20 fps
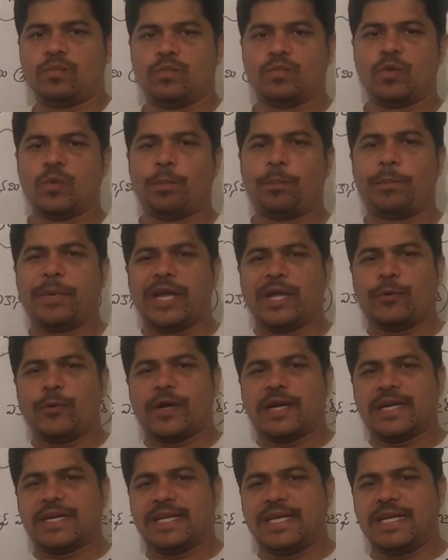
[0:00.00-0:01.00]
ముప్పై
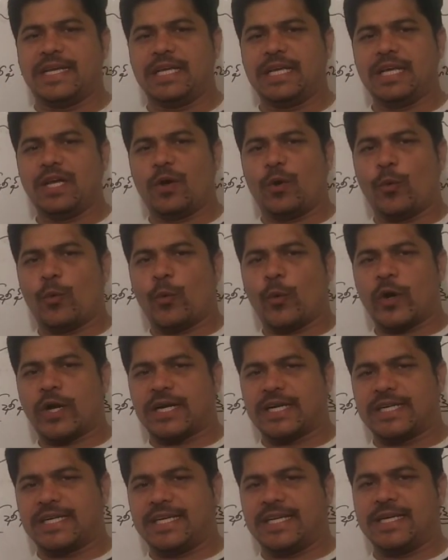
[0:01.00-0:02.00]
ఒకటి
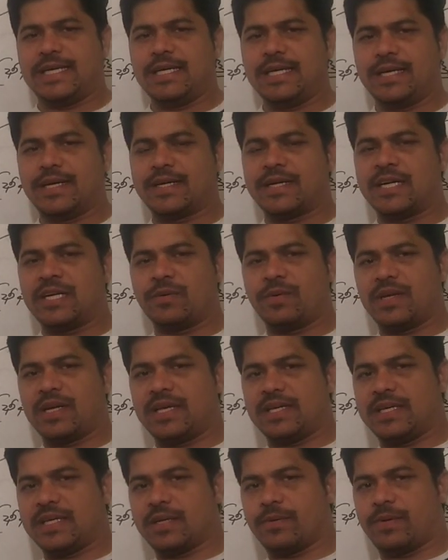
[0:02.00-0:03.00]
ఒకటి రెండు వేల
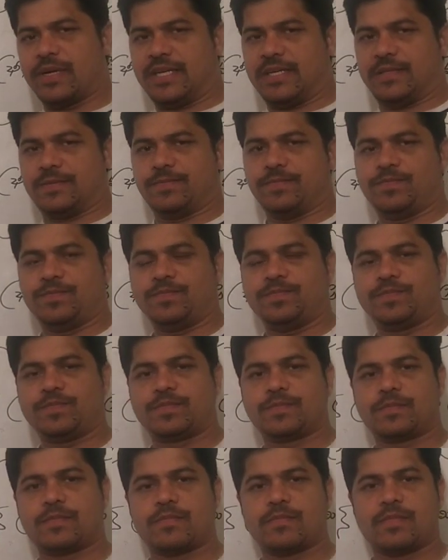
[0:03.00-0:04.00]
ఇరవై
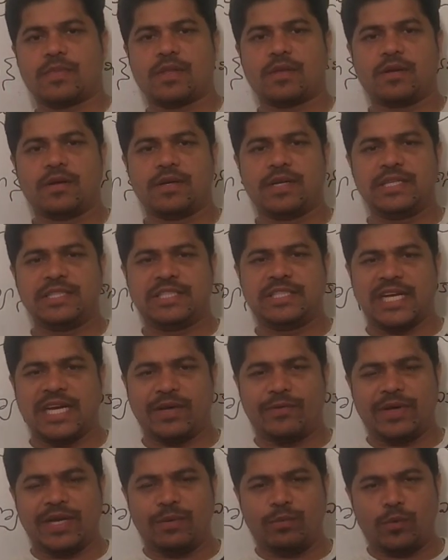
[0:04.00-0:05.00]
అంటే
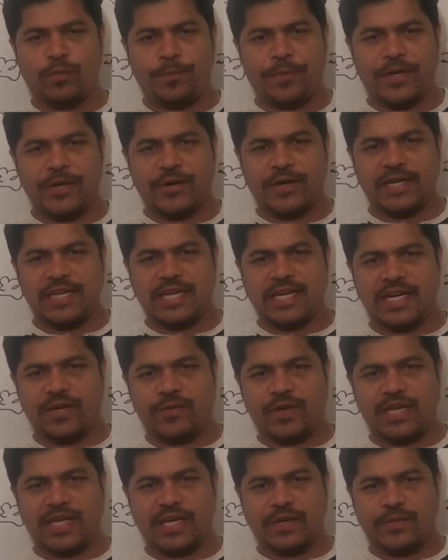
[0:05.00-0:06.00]
జనవరి ముప్పై ఒకటి
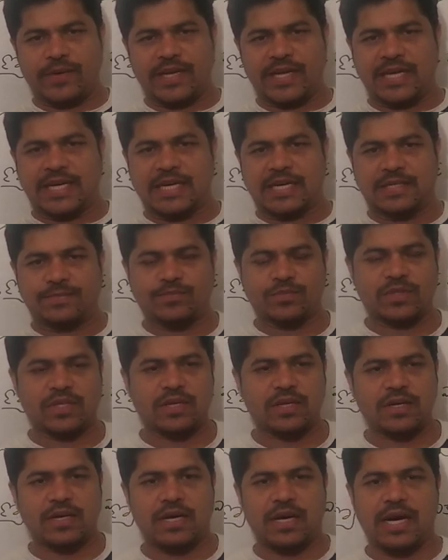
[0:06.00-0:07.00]
రెండు వేల ఇరవైన
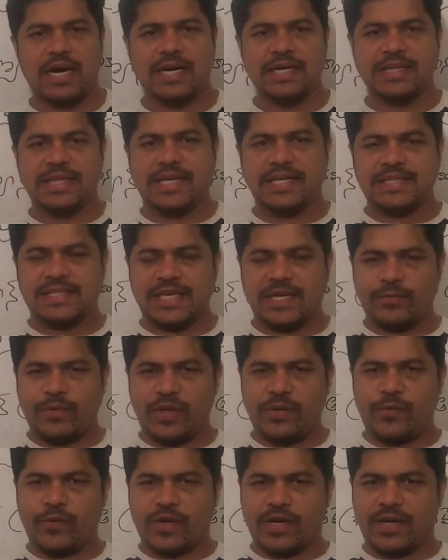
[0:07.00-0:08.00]
ఆర్థిక
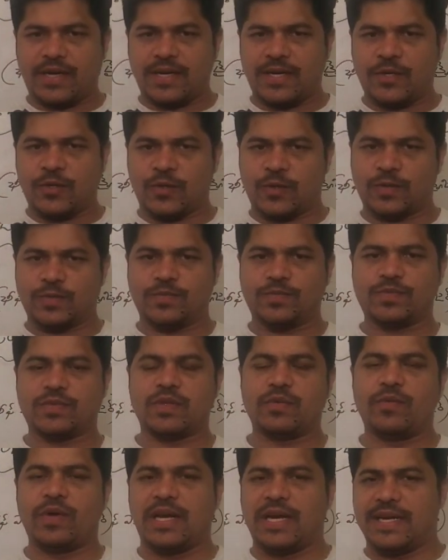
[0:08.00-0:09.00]
సర్వే వివరాలను
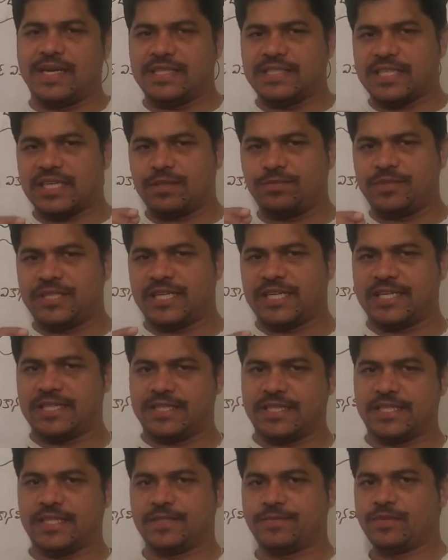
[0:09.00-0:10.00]
వెల్లడించడం
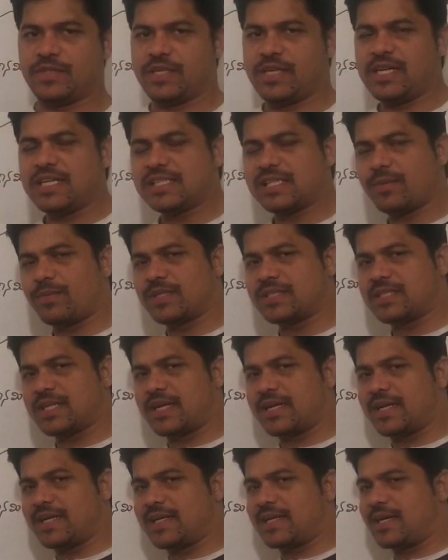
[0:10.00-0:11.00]
జరిగింది ఈ
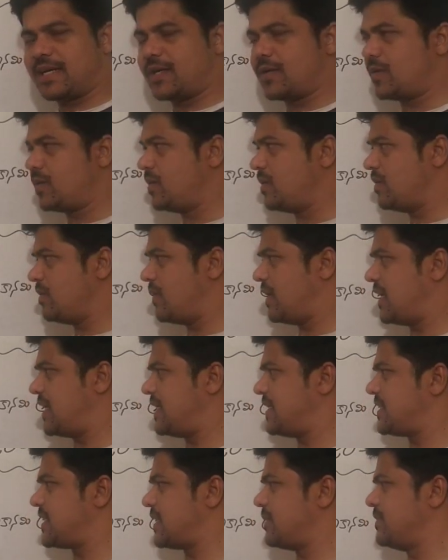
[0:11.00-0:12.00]
సంవత్సరానికి గాను
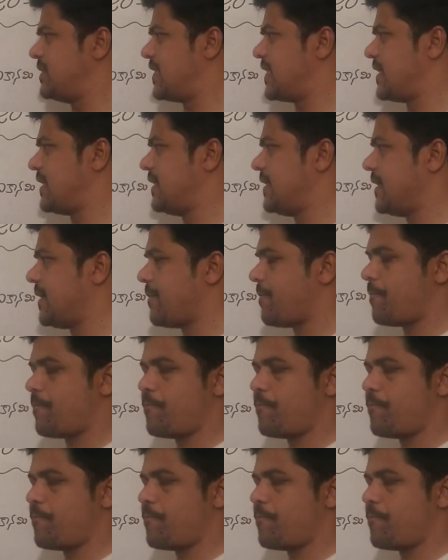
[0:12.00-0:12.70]
వెల్లడించడం జరిగింది